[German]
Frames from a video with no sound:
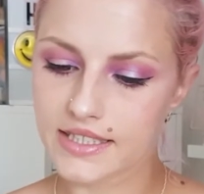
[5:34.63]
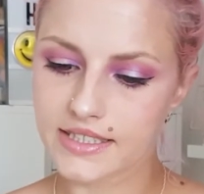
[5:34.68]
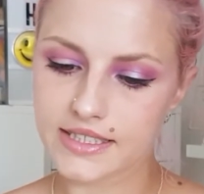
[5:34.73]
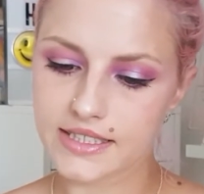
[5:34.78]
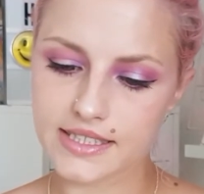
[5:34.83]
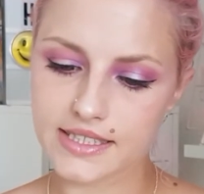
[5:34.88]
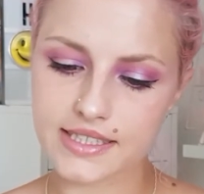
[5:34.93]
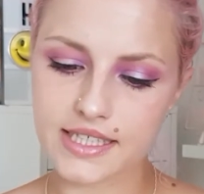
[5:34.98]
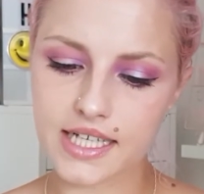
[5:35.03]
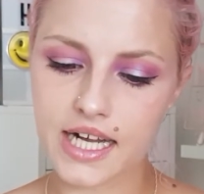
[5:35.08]

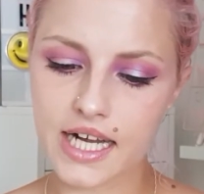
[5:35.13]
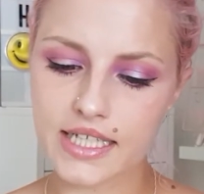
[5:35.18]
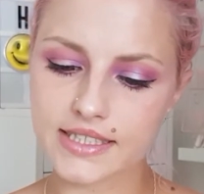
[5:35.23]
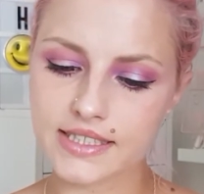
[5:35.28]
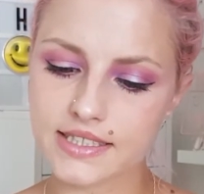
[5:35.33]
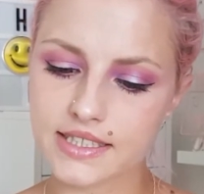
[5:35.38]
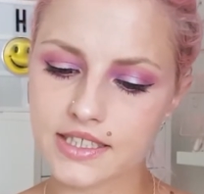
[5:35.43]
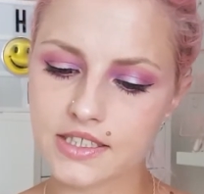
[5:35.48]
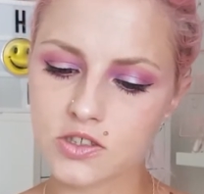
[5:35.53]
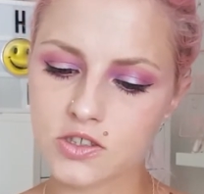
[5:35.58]
Das
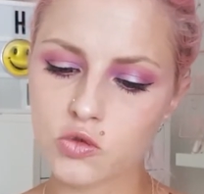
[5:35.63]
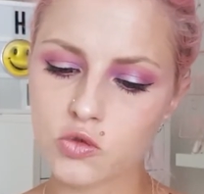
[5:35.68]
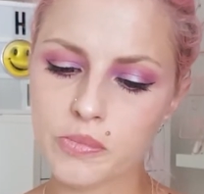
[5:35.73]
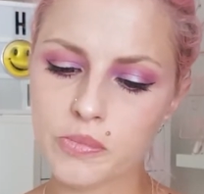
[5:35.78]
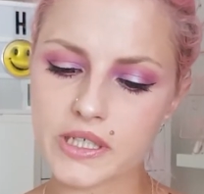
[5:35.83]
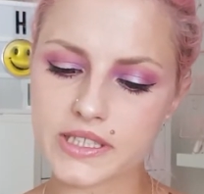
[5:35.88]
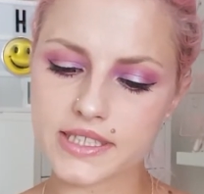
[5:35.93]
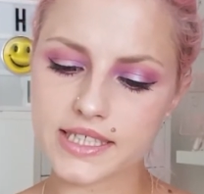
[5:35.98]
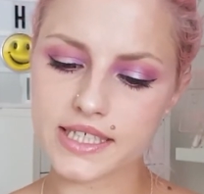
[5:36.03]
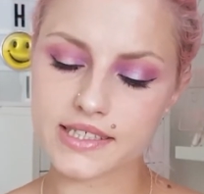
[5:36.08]
lässt sich
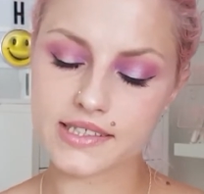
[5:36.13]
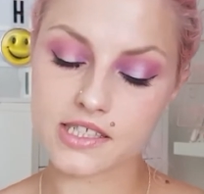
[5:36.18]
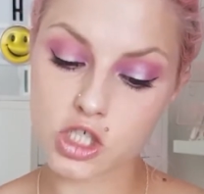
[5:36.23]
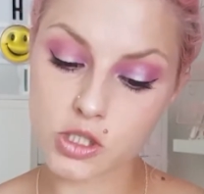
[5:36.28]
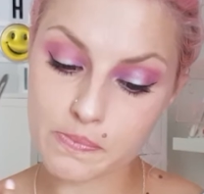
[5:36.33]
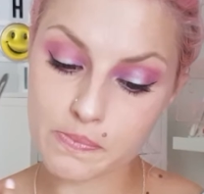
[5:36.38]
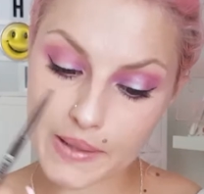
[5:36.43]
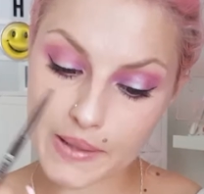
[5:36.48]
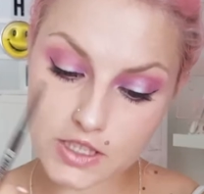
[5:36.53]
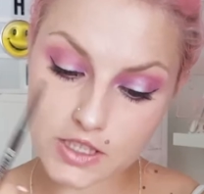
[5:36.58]
super
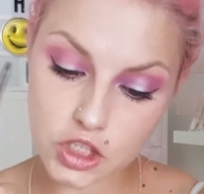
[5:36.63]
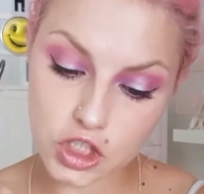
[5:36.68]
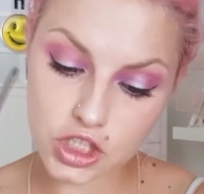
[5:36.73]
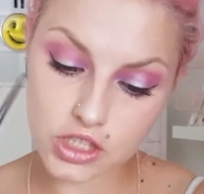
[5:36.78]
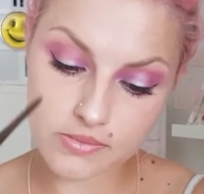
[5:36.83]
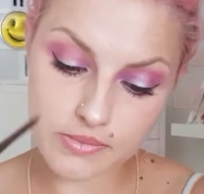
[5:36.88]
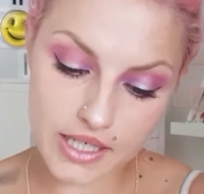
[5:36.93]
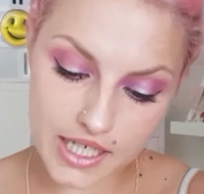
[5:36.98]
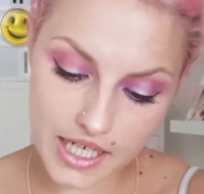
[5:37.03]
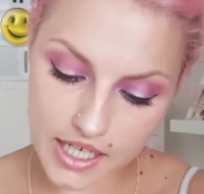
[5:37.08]

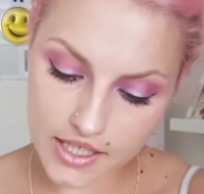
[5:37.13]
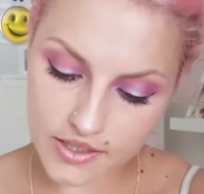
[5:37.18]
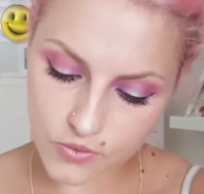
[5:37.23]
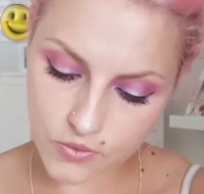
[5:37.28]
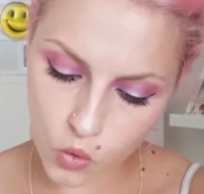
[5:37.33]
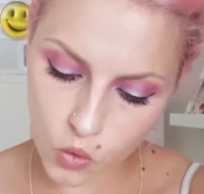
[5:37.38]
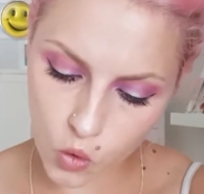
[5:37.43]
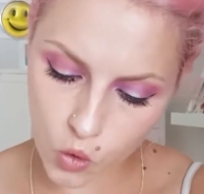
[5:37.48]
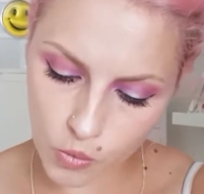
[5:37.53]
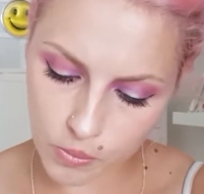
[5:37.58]
zerschmatschen. Man
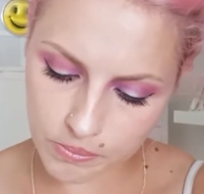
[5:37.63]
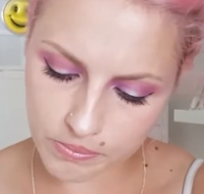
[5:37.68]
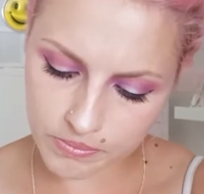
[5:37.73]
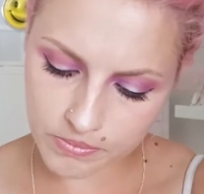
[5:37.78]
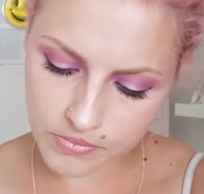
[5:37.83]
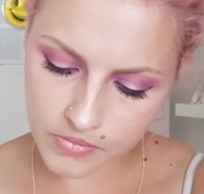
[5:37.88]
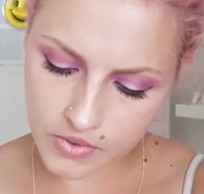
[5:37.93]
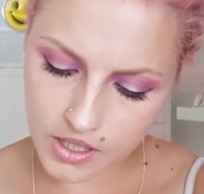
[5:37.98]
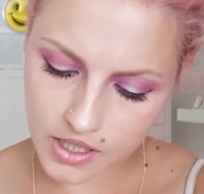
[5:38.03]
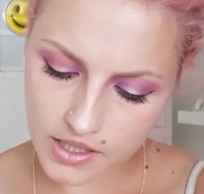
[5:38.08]
kann
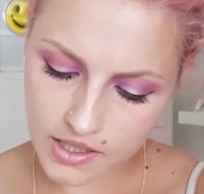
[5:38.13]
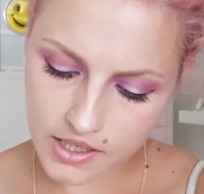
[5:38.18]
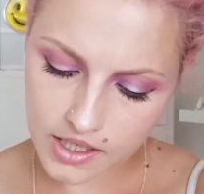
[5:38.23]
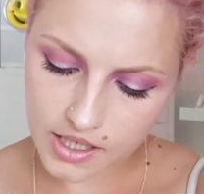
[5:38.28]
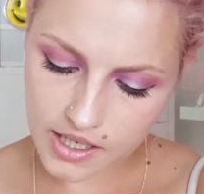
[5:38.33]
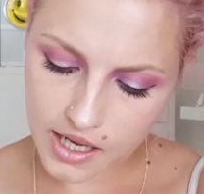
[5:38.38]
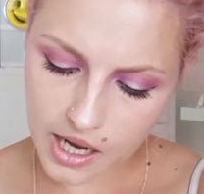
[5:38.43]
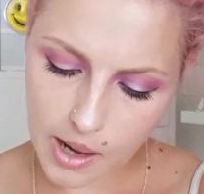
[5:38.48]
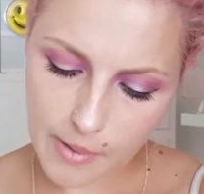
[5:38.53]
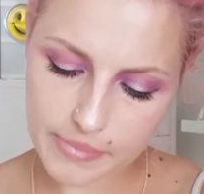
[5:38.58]
oben,
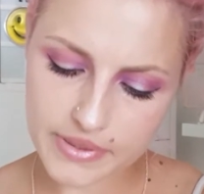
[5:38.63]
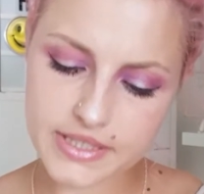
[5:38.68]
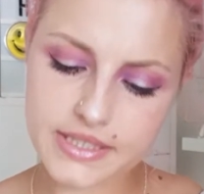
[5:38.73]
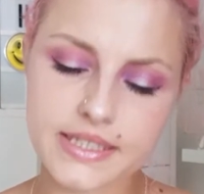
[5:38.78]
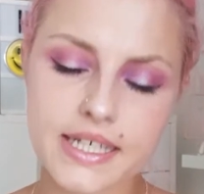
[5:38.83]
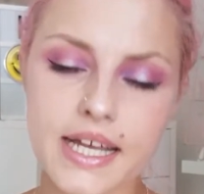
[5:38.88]
habe ich